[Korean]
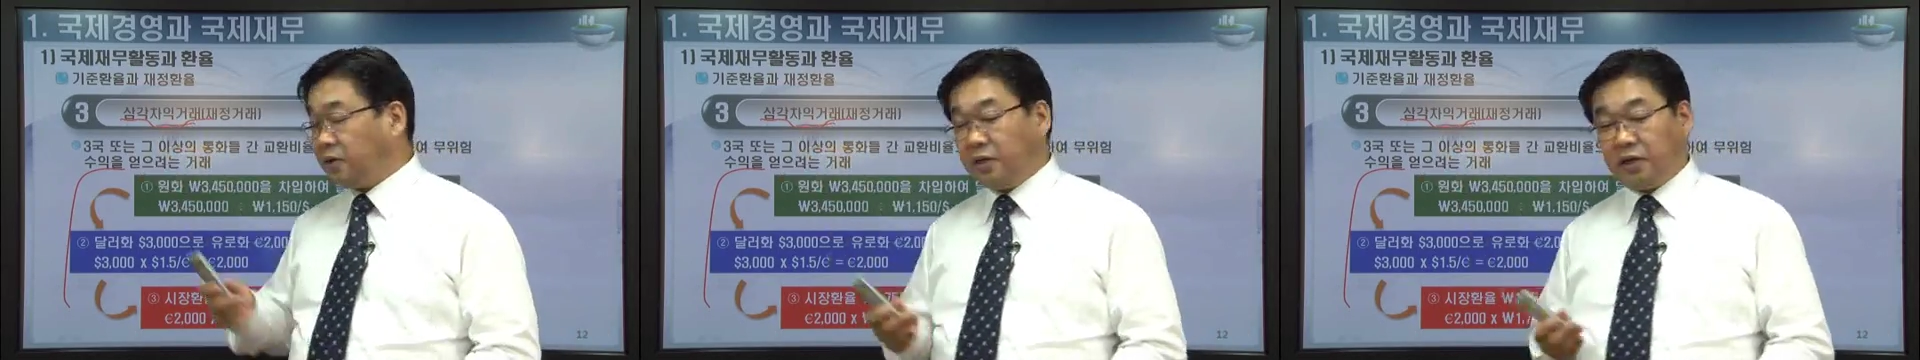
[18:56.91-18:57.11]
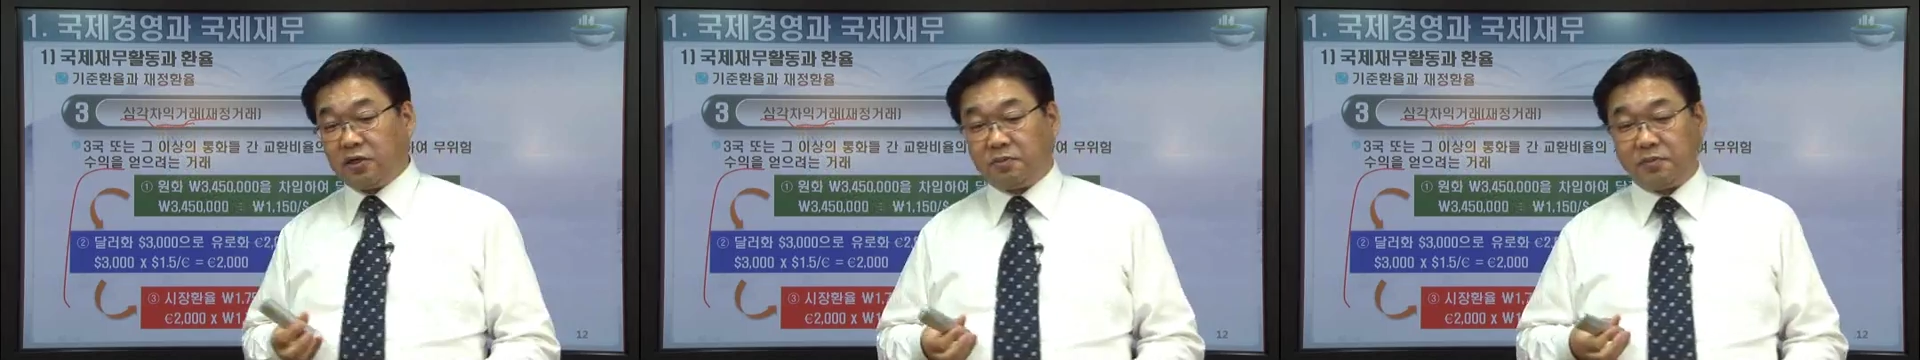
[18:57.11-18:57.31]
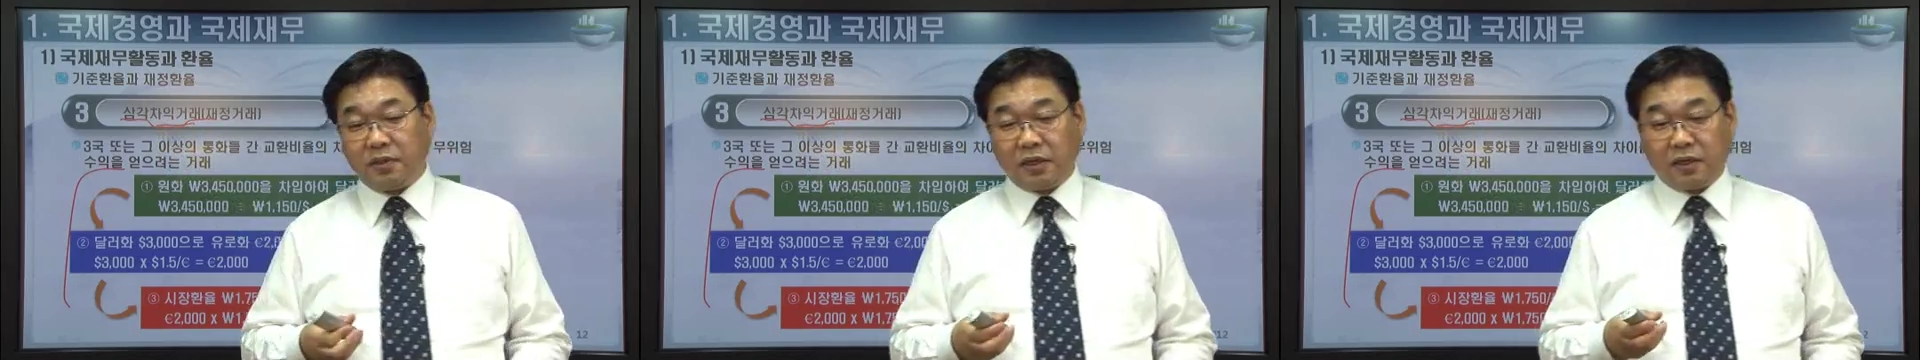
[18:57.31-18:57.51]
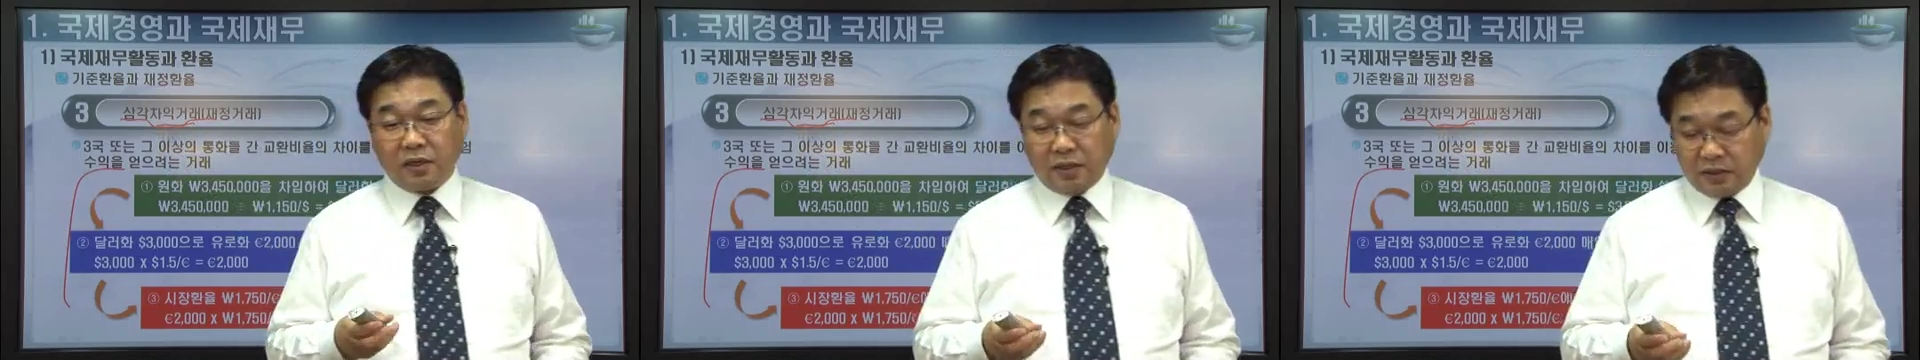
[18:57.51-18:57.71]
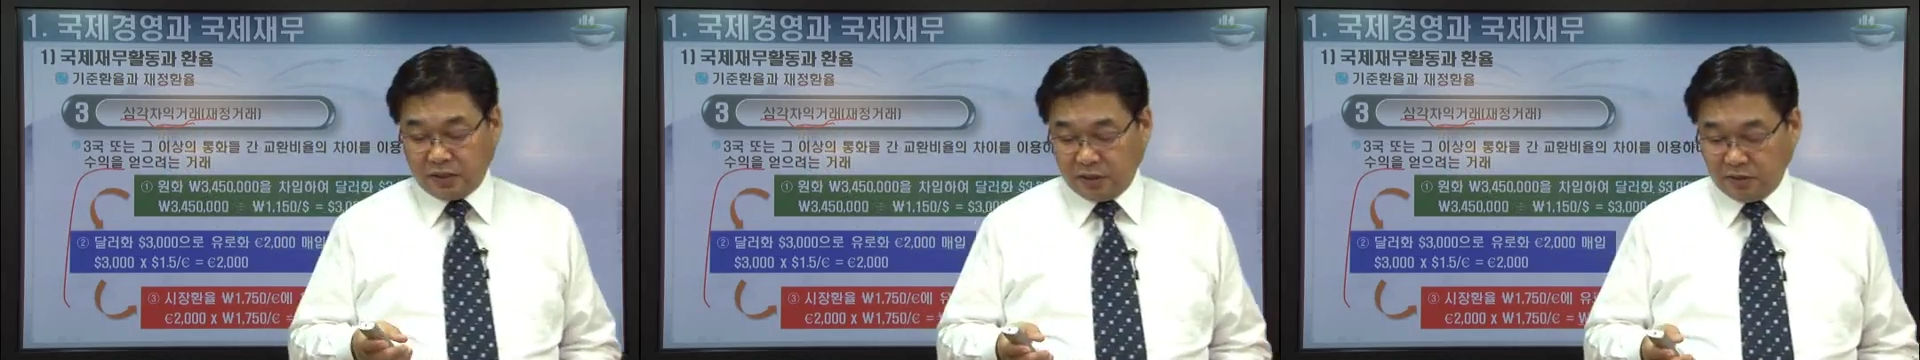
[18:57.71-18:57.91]
이해하시면 될 것
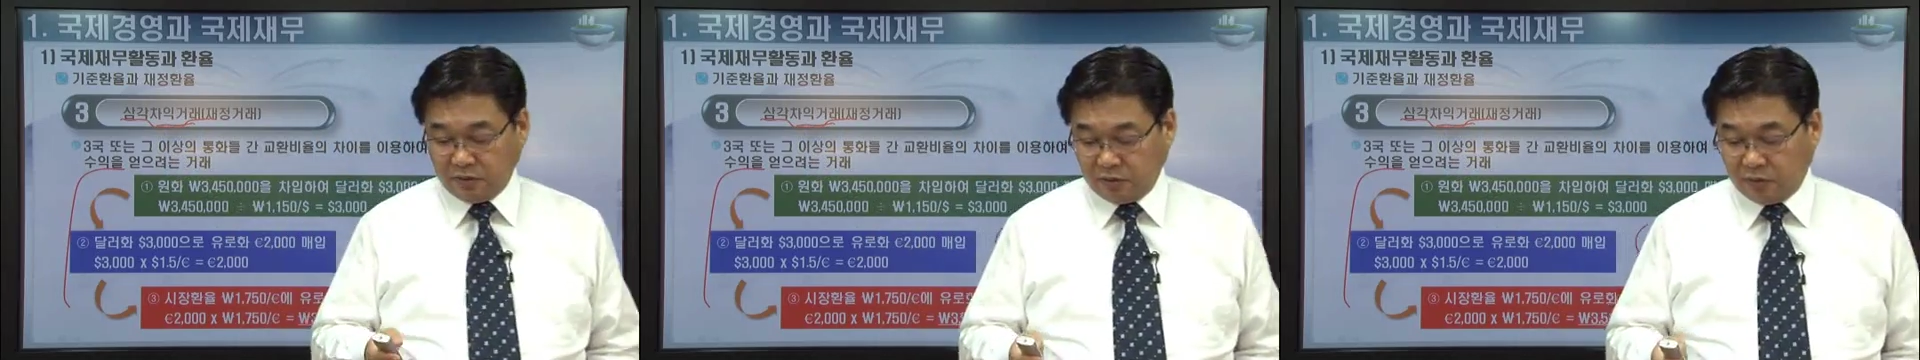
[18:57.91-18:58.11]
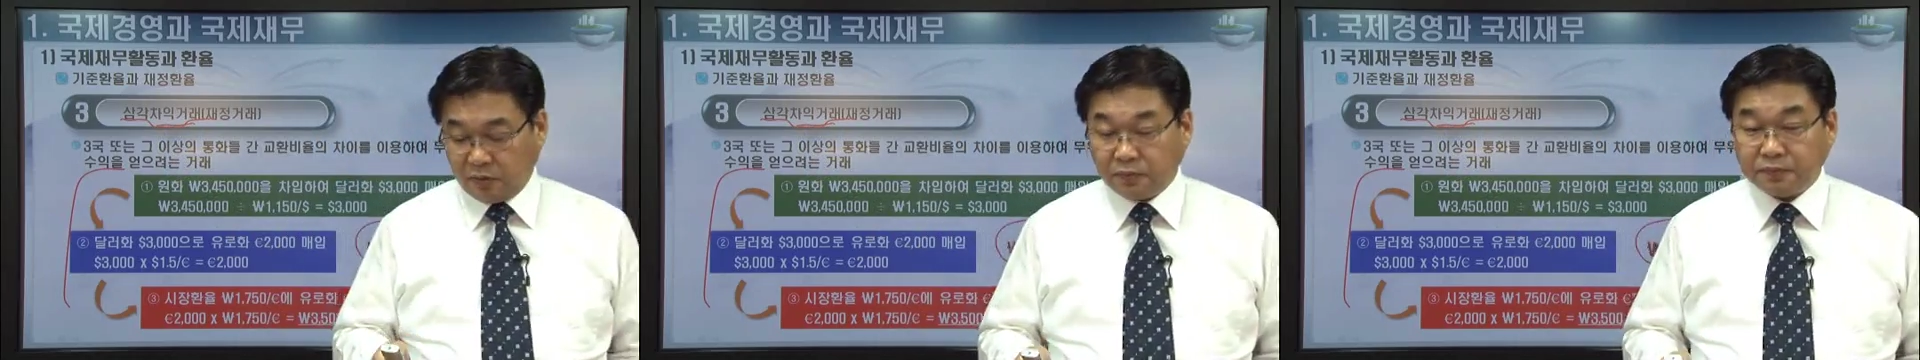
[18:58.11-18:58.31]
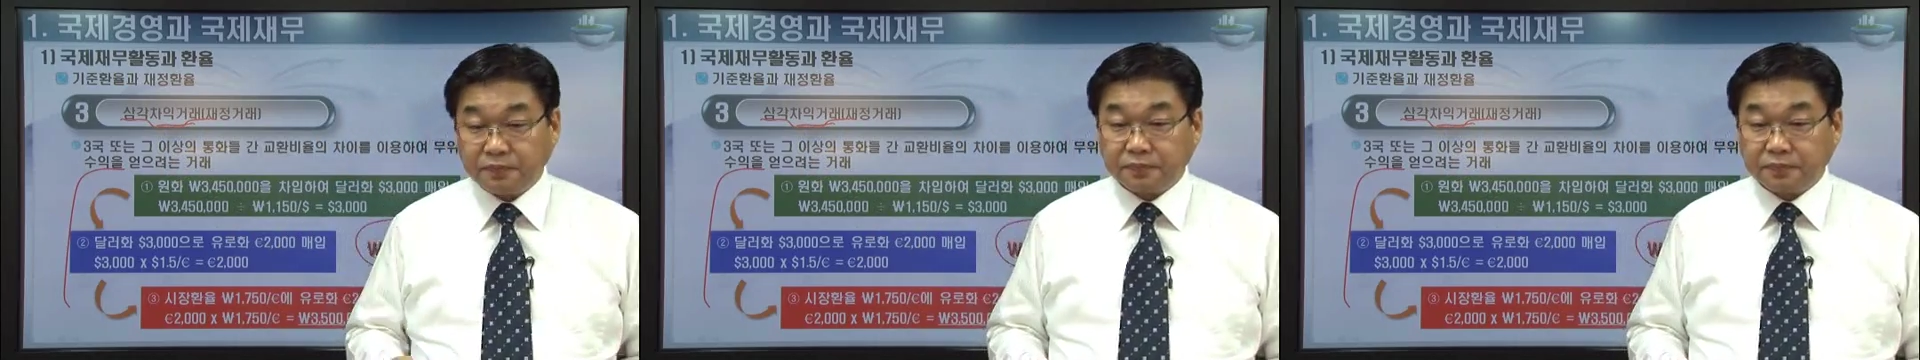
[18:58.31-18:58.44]
같아요.